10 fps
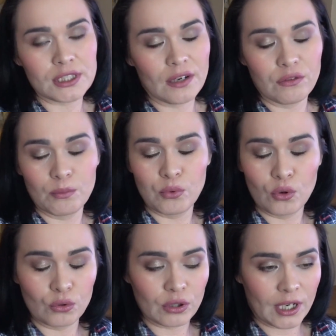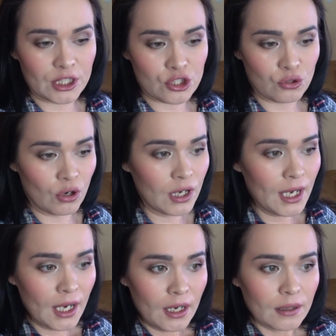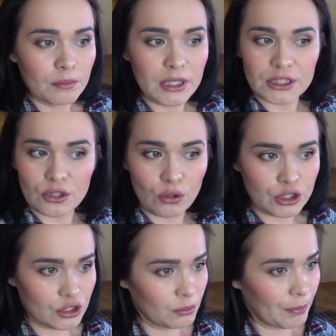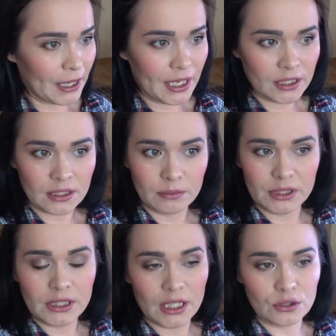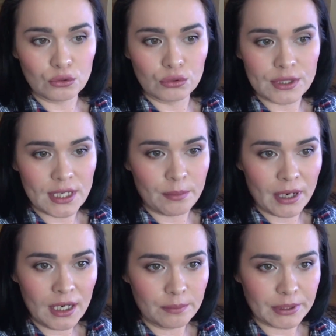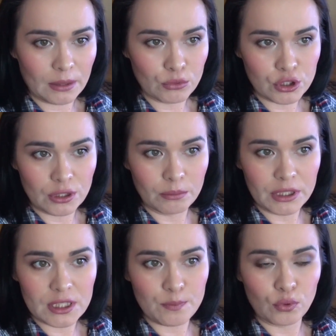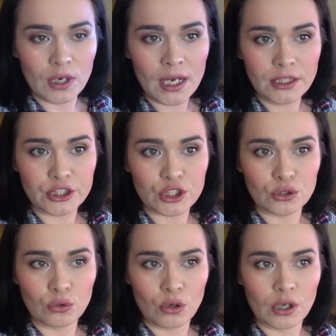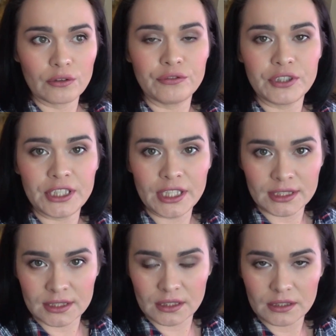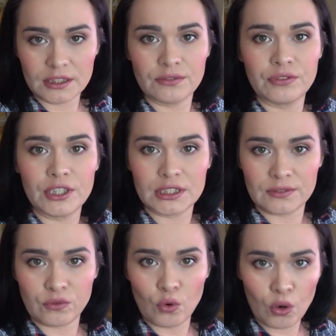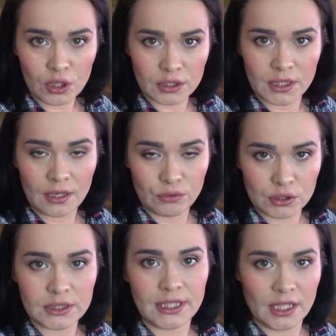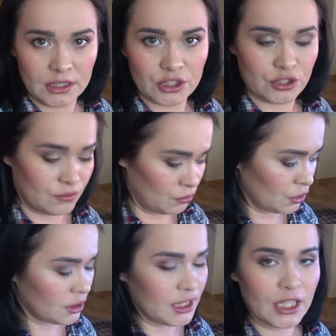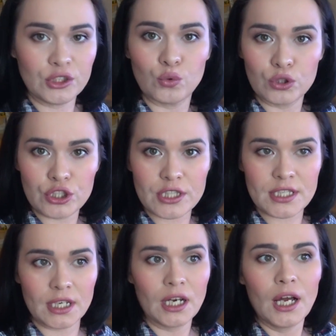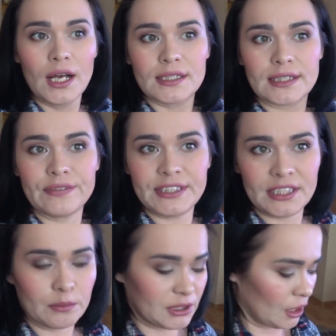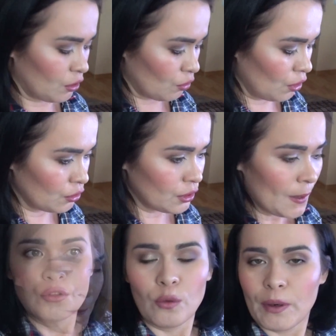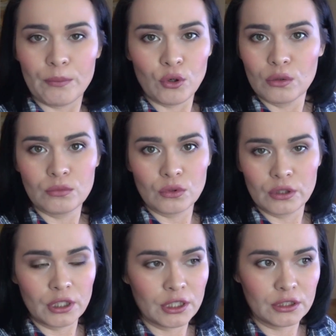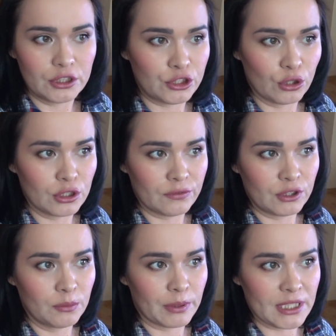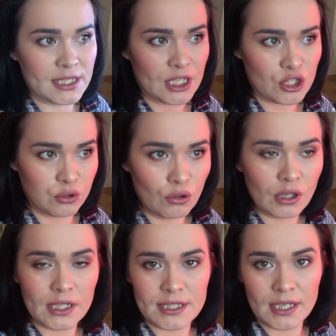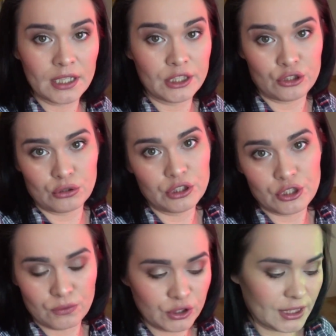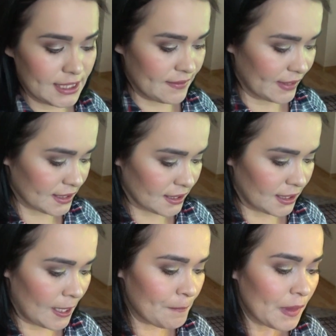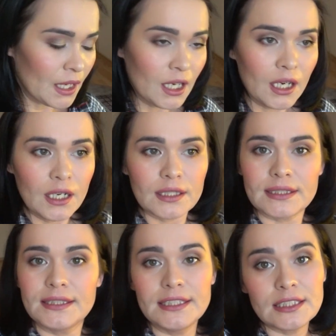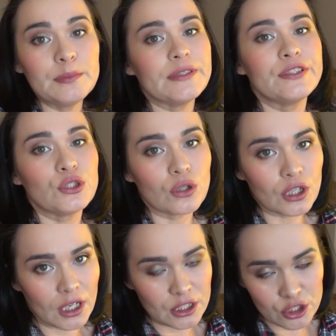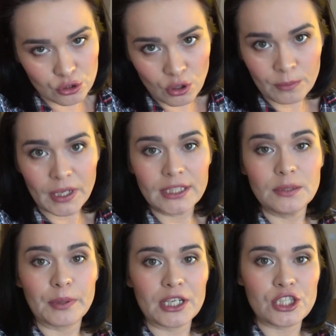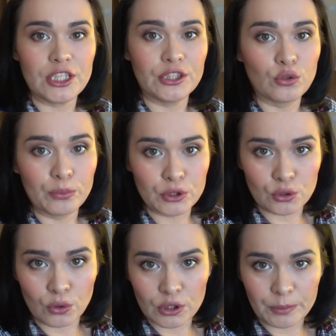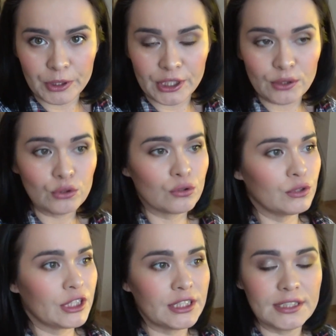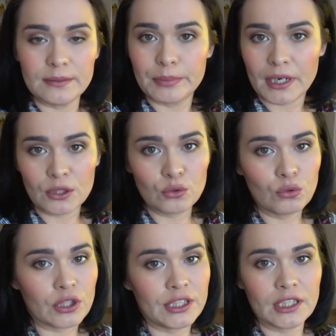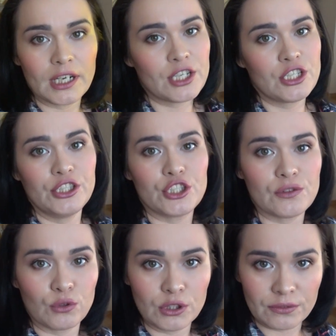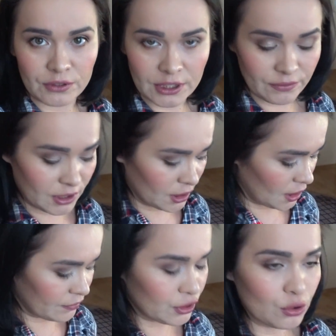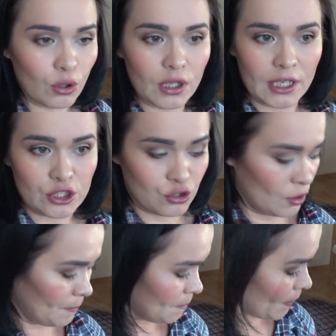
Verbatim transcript: слава богу, хорошо. Мы срочным порядком их оттуда забрали, потому что мы испугались, что въезд и выезд в город, да, вот где они живут, где они учатся, совсем закроют. Но, по-моему, еще этого не произошло, хотя еще ничего не известно, да. С детьми все хорошо, они прошли инкубационный период, у них ни температуры, ни кашля, ничего не выявлено, все хорошо.